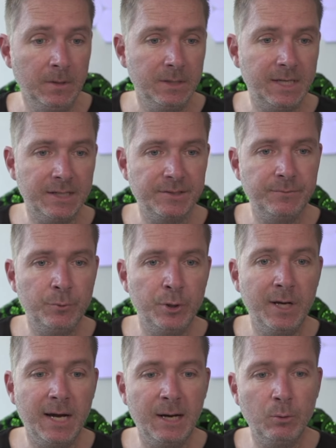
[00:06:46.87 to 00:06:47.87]
Das
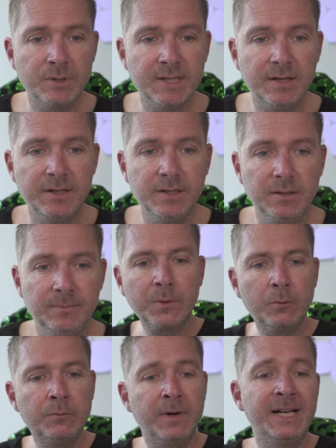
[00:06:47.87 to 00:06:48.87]
würde ausreichen.
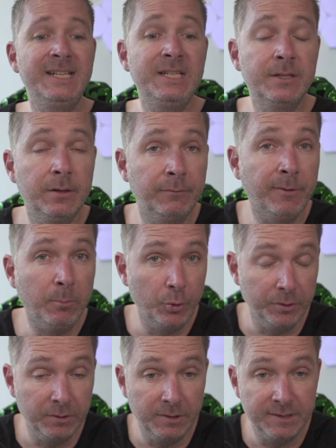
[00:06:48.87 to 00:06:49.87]
Und weil diese
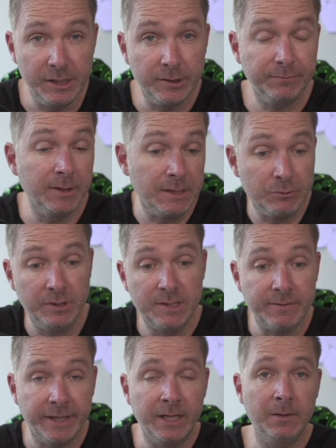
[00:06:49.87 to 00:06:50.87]
verbotenen Gesellschaften, also die
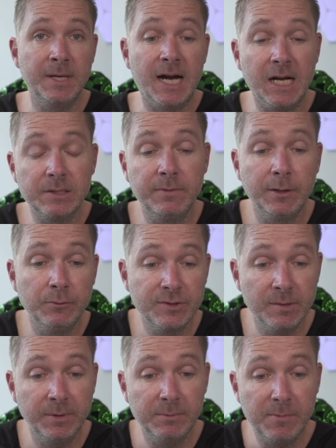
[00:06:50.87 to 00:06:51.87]
zwei GmbHs, wir hatten uns
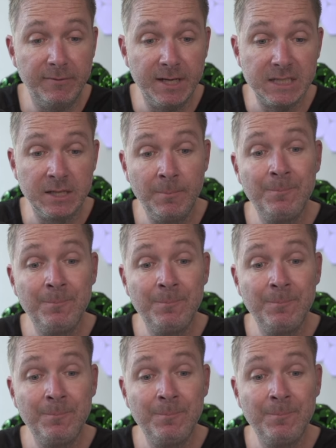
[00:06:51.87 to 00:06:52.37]
damit befasst,